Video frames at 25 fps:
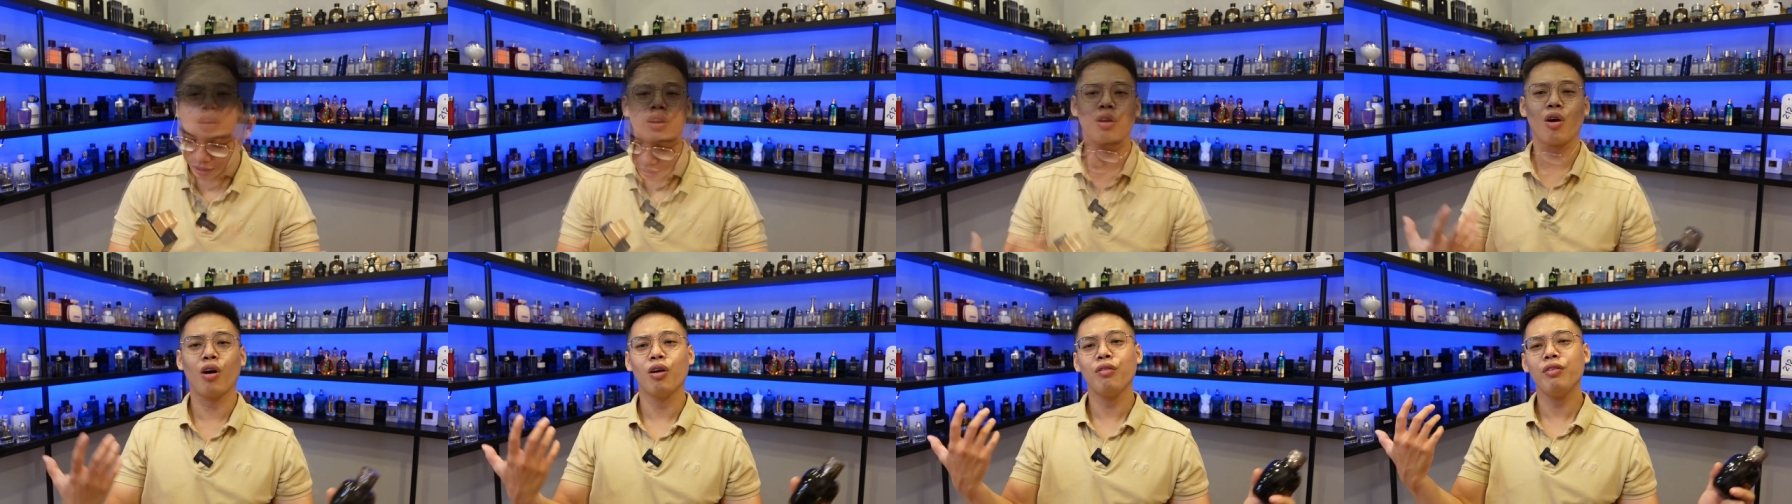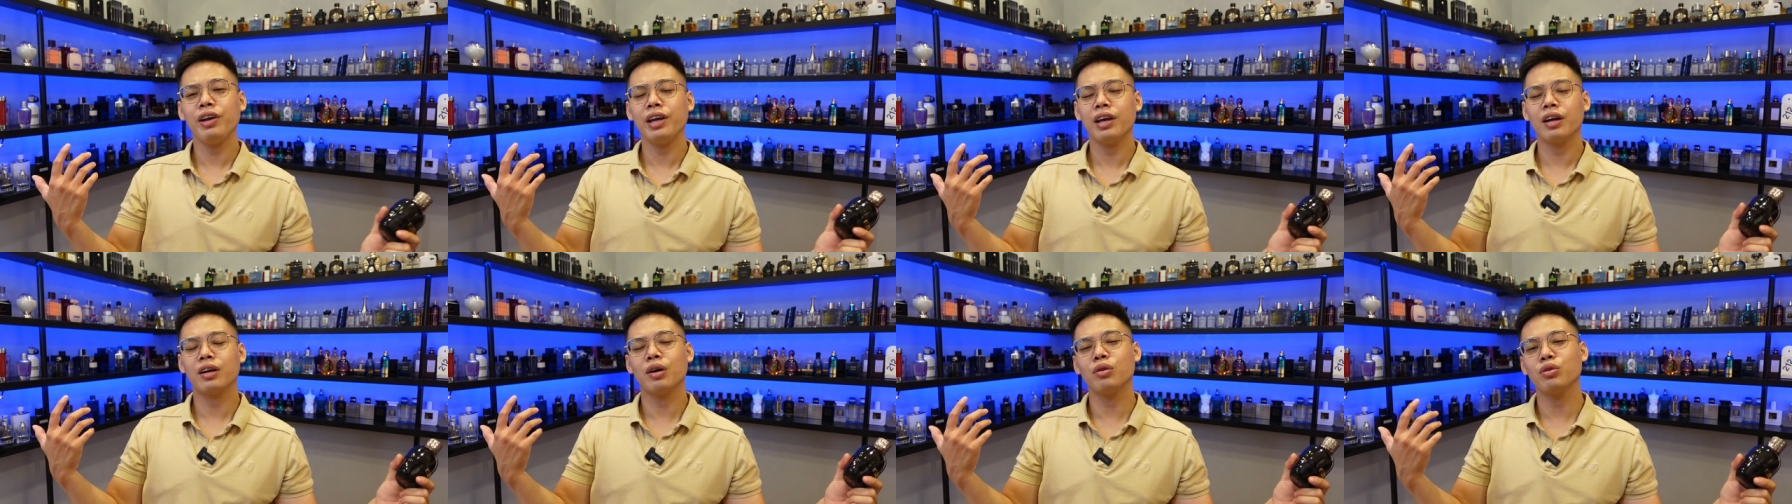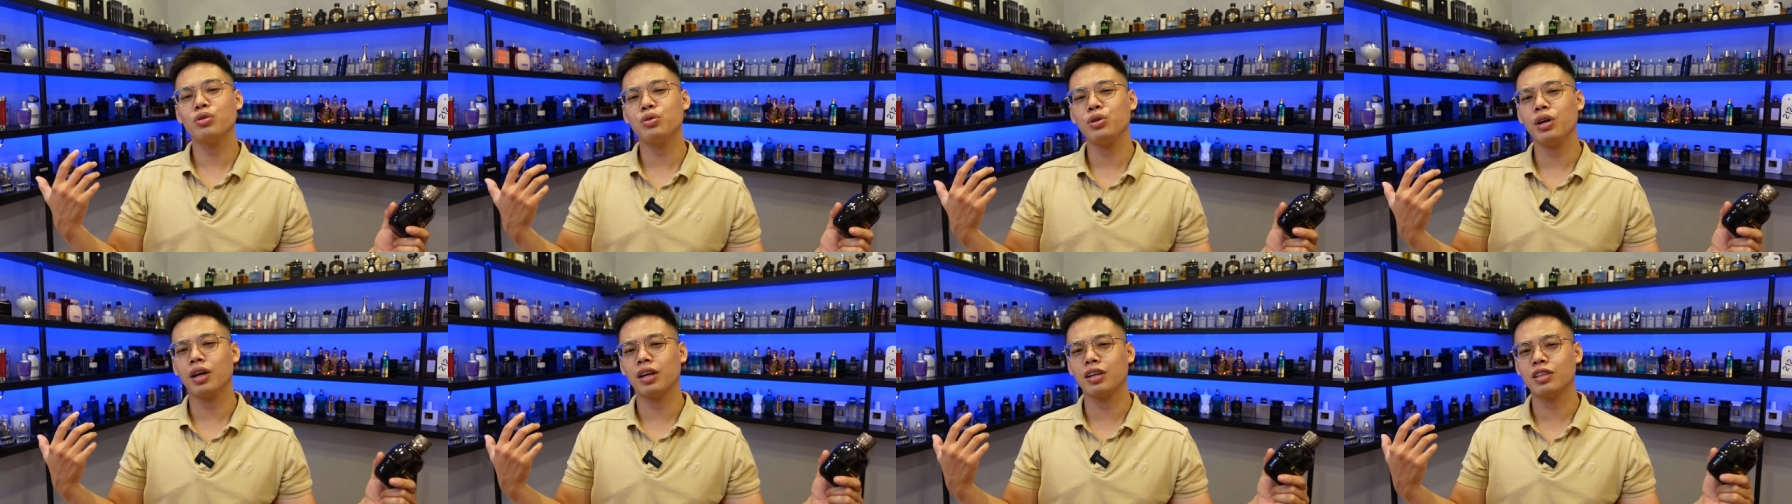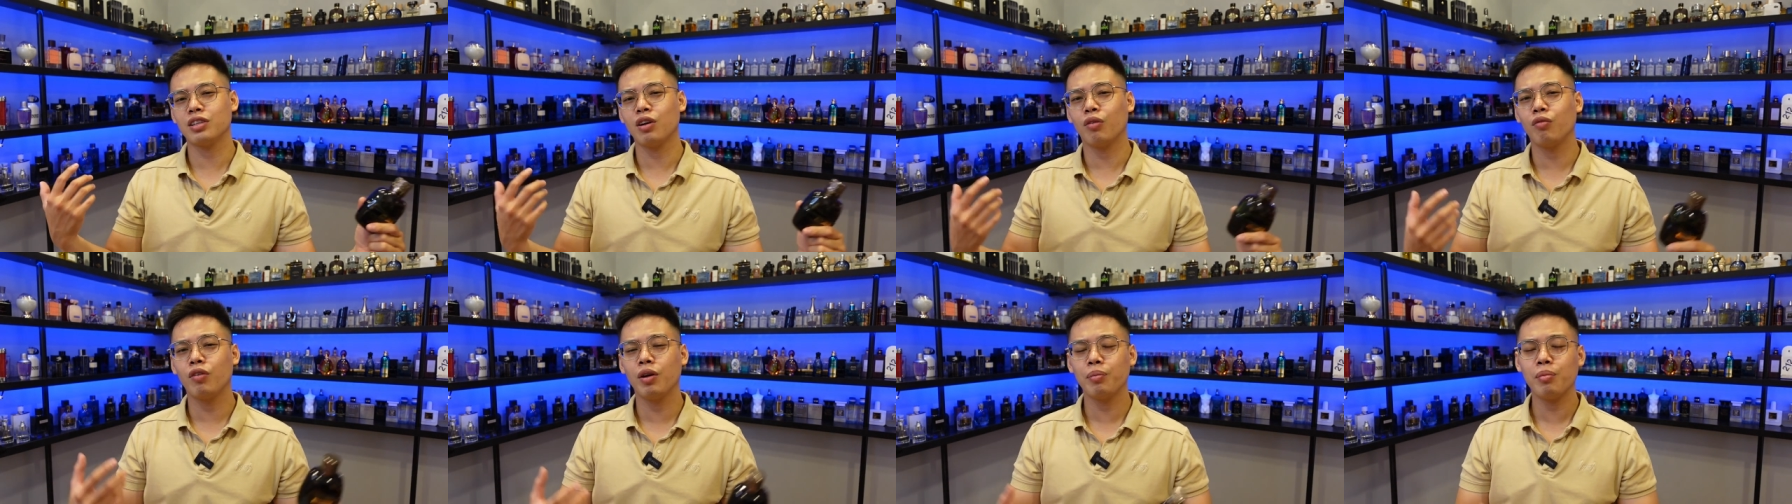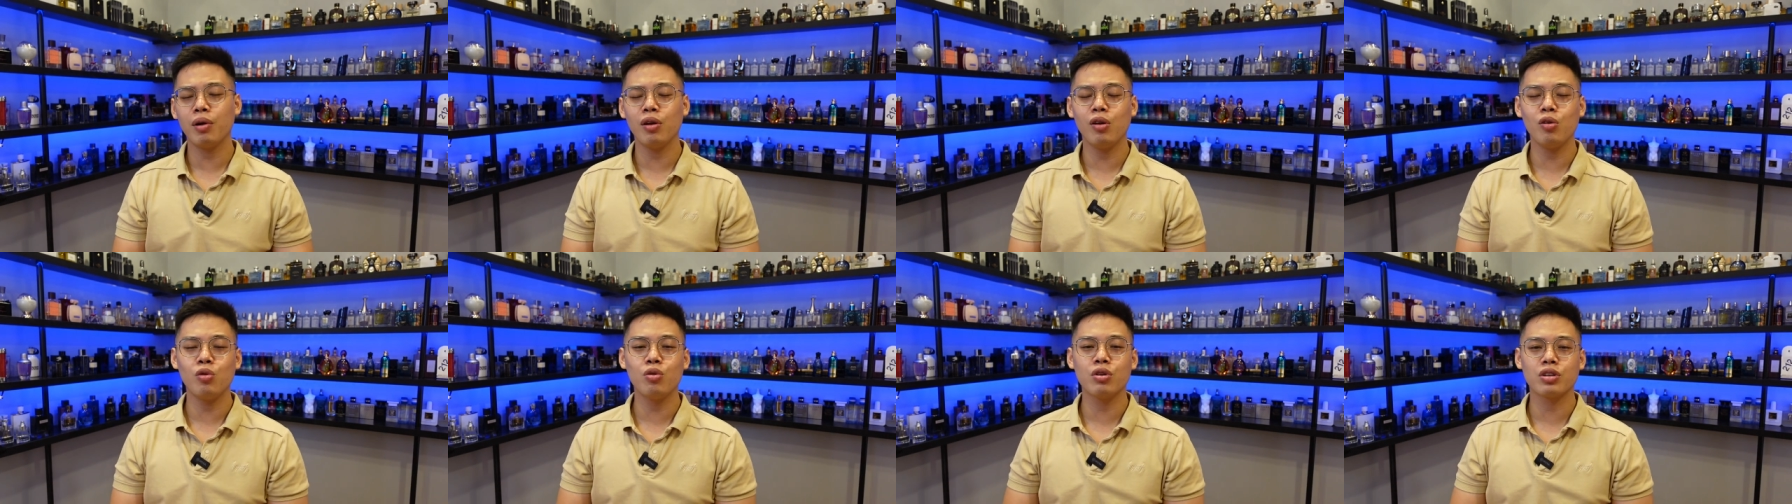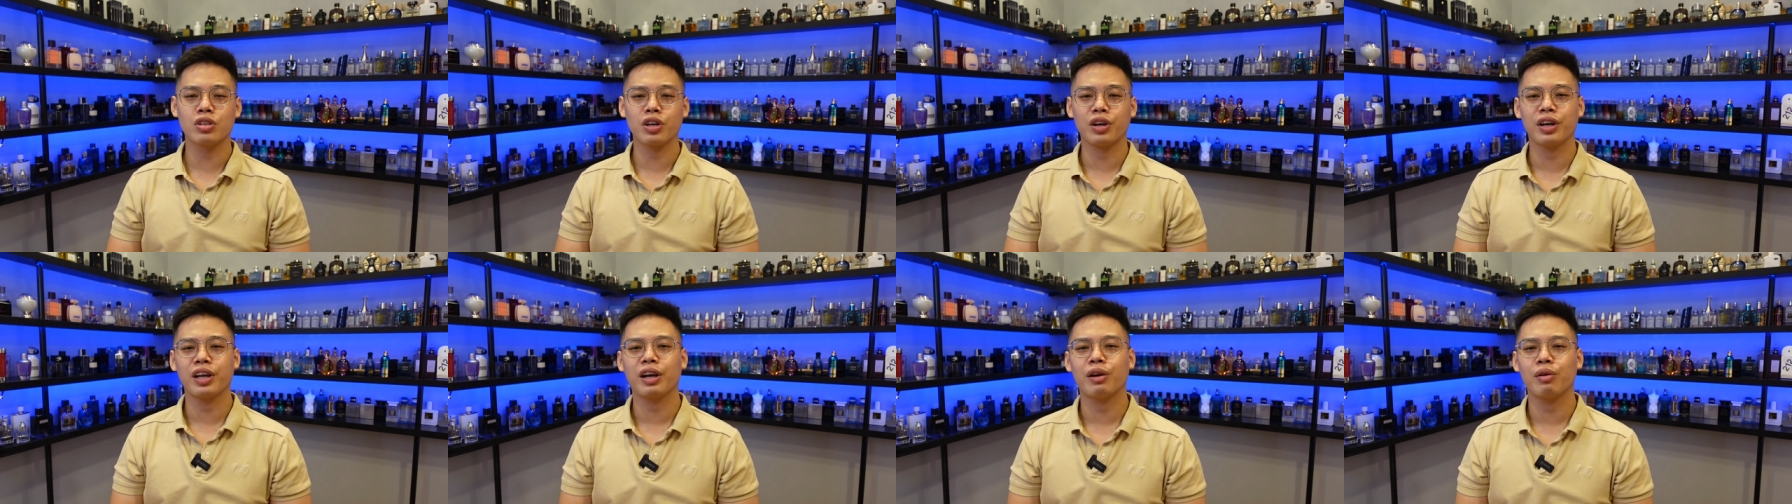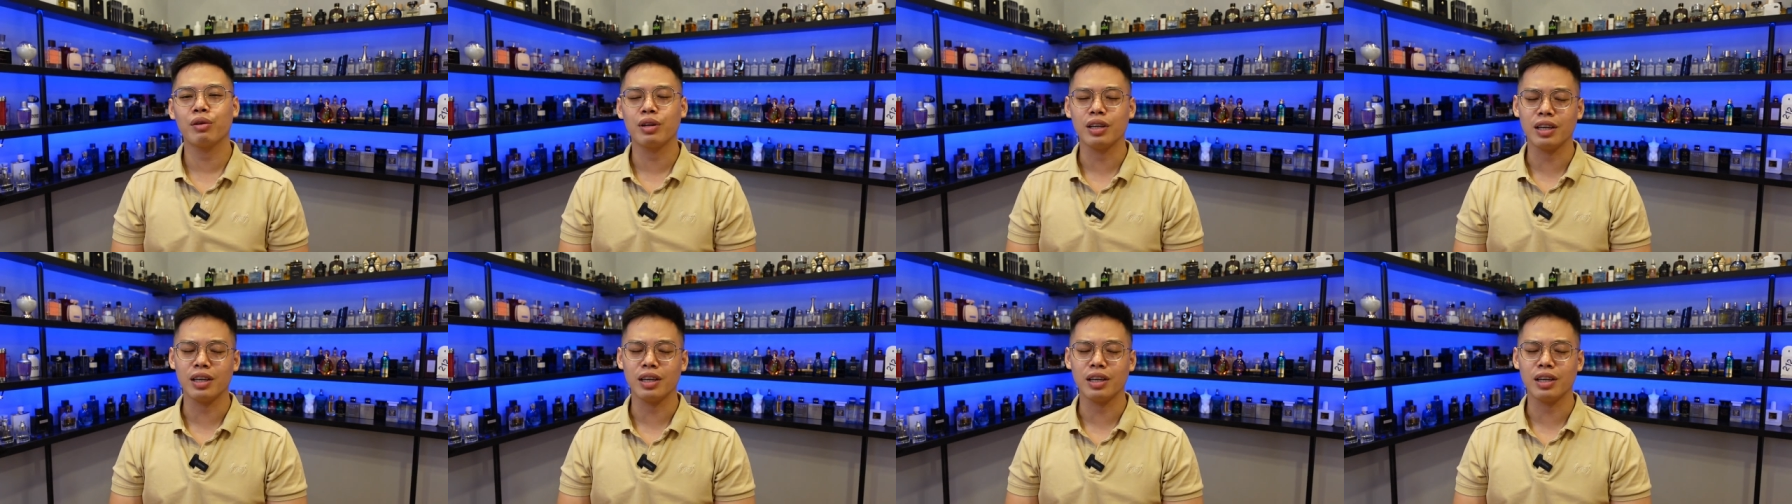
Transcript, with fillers: Nói về câu chuyện giống với Blue the Channel